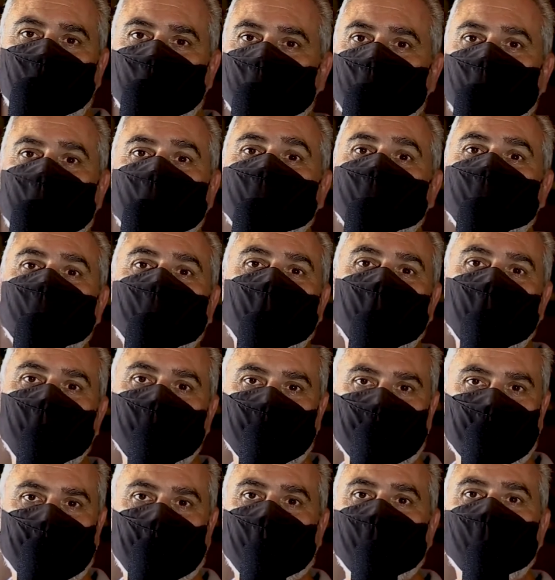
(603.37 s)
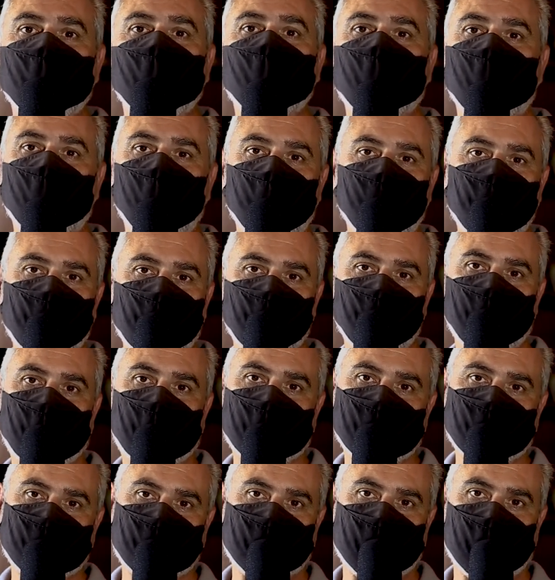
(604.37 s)
de tristeza, a necrópole do
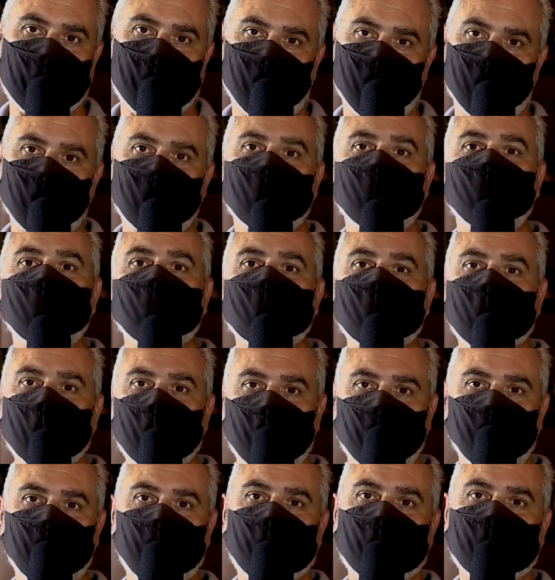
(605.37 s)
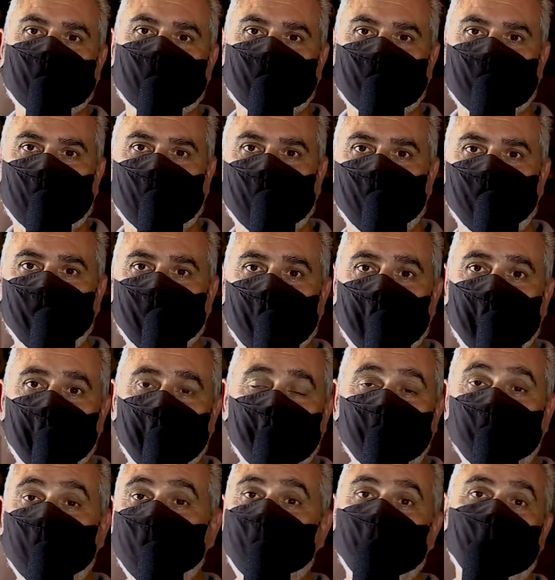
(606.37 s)
Araçá, o cemitério do Araçá.
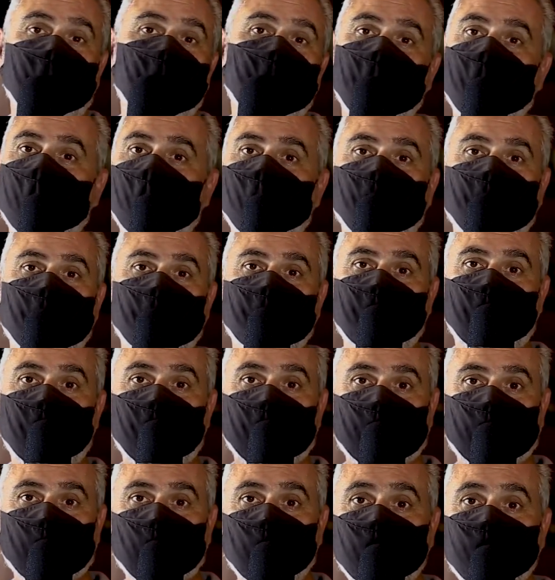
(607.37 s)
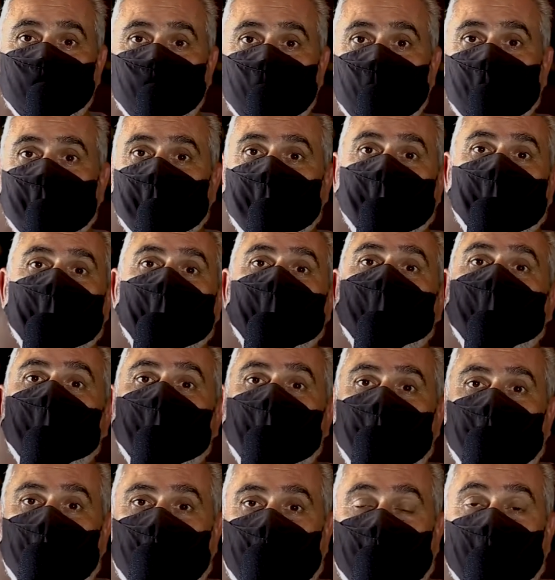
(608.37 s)
Dizia que em épocas de chuva,
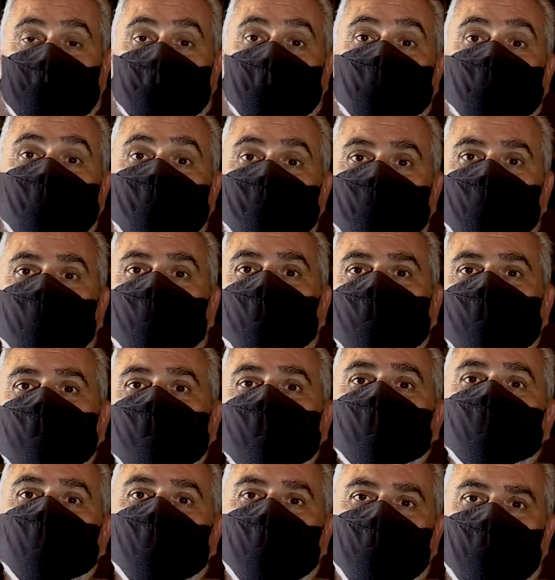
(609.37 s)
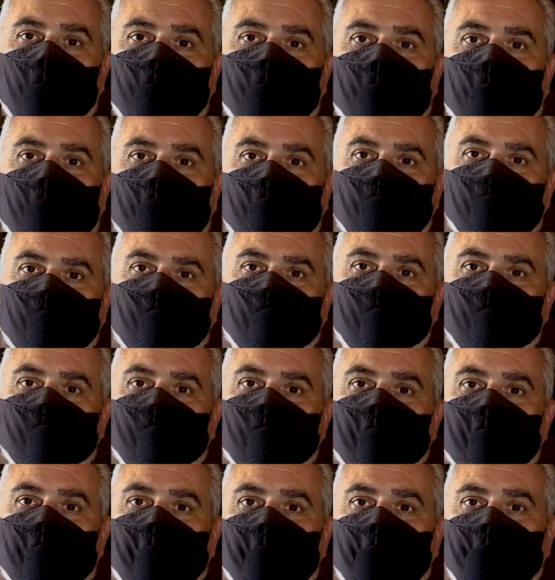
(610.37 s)
a lama escorria morro abaixo.
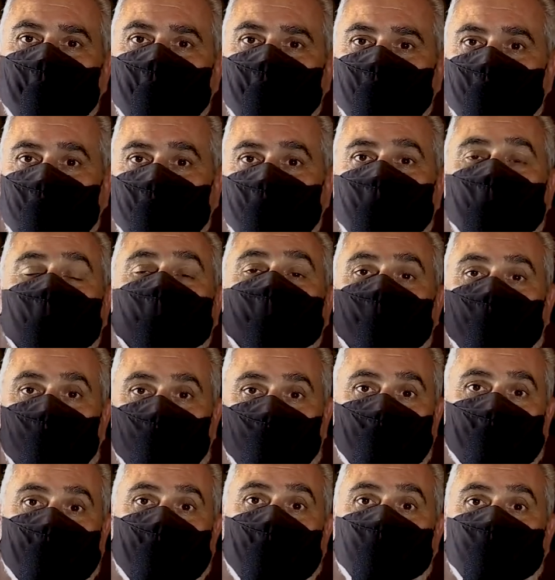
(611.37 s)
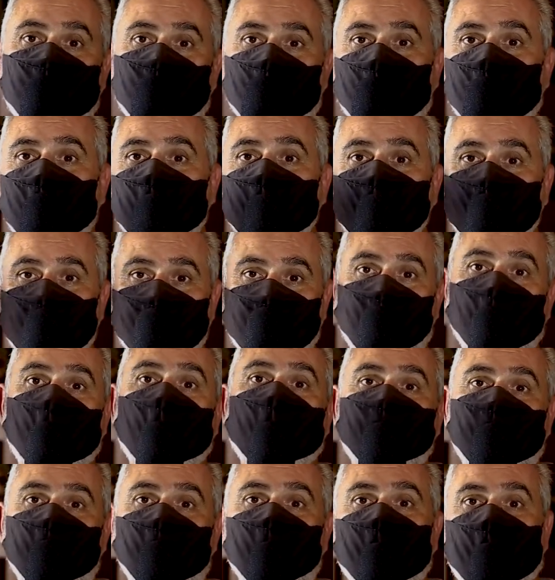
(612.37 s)
Dizia que os gaviões
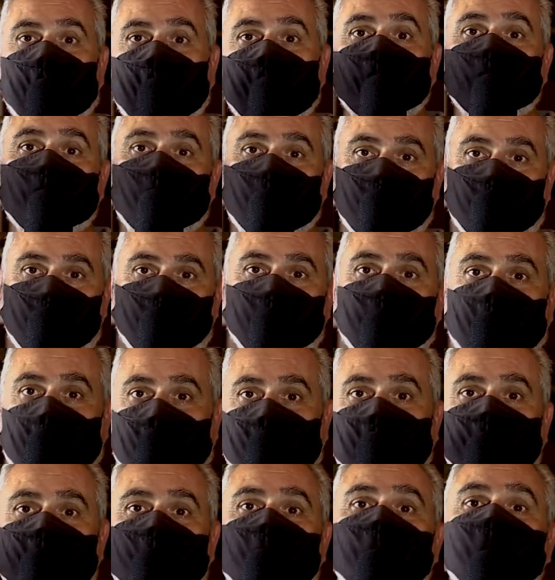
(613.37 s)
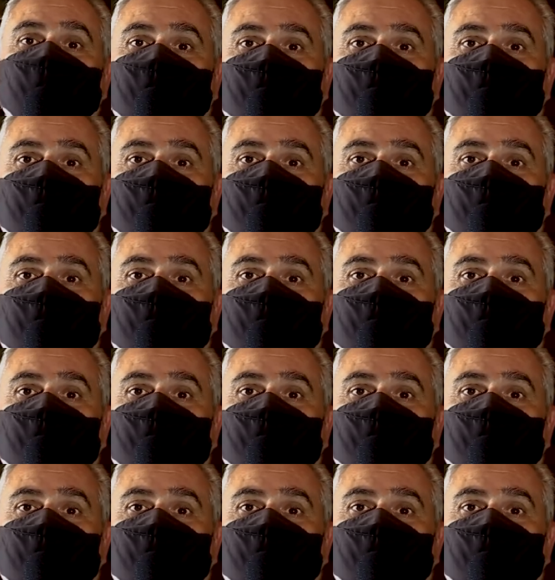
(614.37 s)
voavam baixo, aqui em